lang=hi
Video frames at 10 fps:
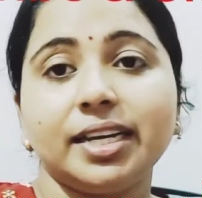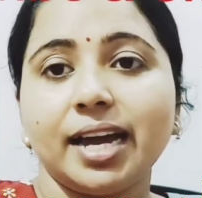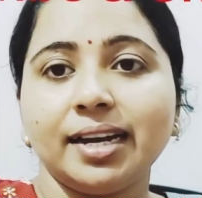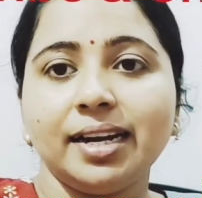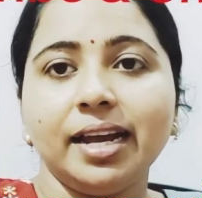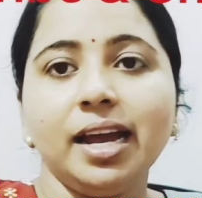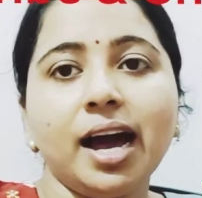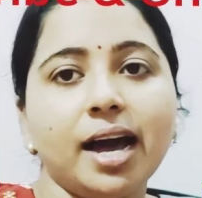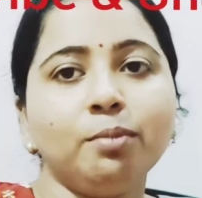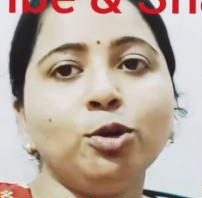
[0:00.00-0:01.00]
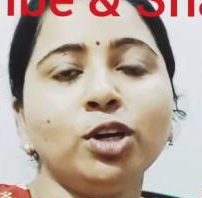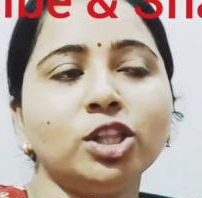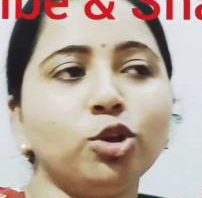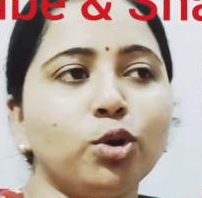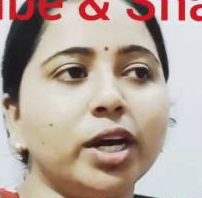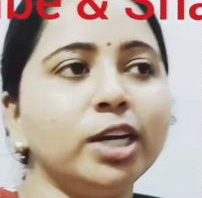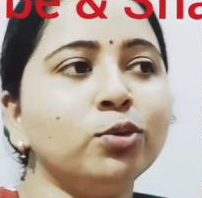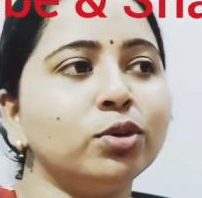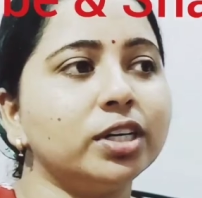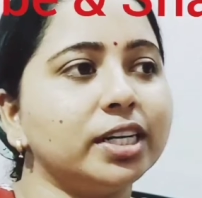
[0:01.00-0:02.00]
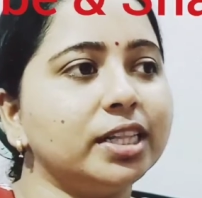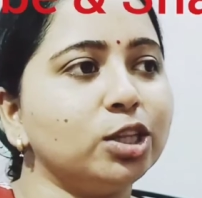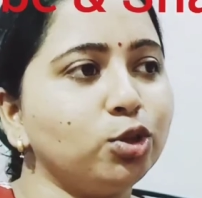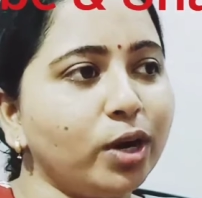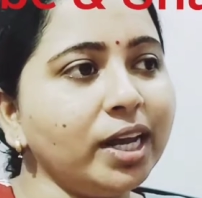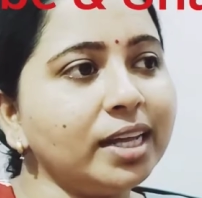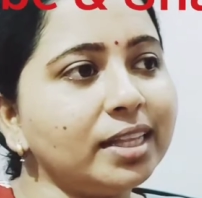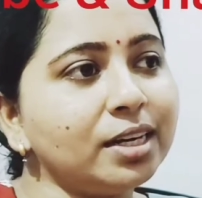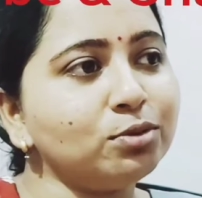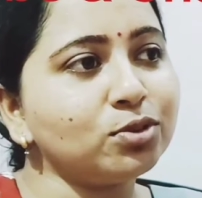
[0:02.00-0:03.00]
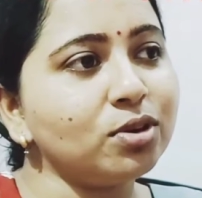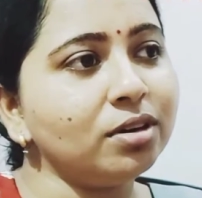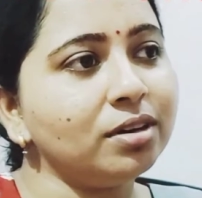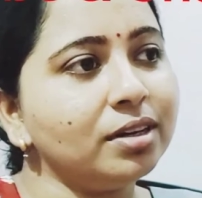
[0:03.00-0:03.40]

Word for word: क्या करना है हाँ हम लोग ना तोराई ढूंढ रहे थे तोराई कहते हैं ना उसको